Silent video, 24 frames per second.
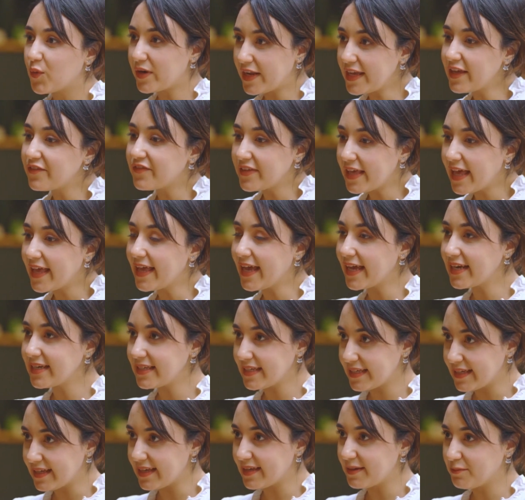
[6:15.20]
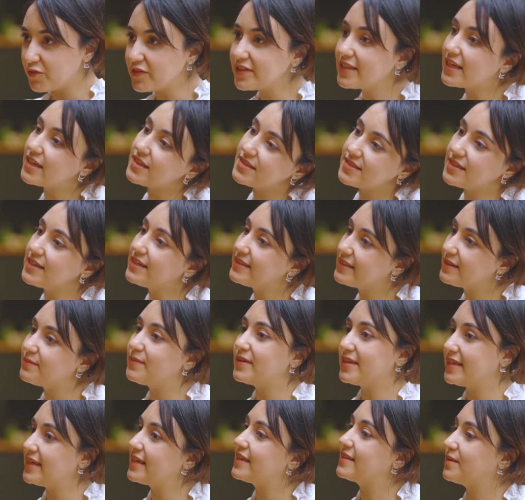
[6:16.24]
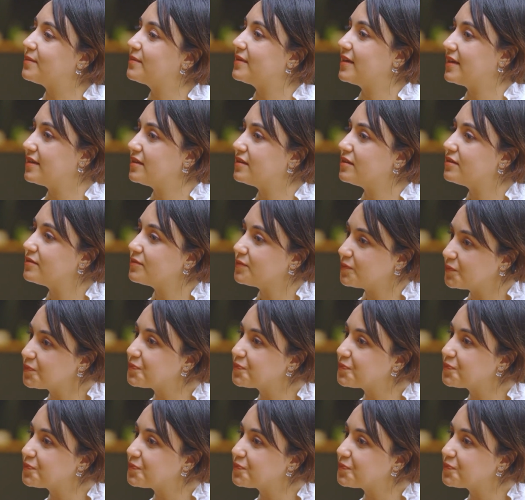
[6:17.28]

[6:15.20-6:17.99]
وان هي فيها يعني مفيده لصحه البني ادم يعني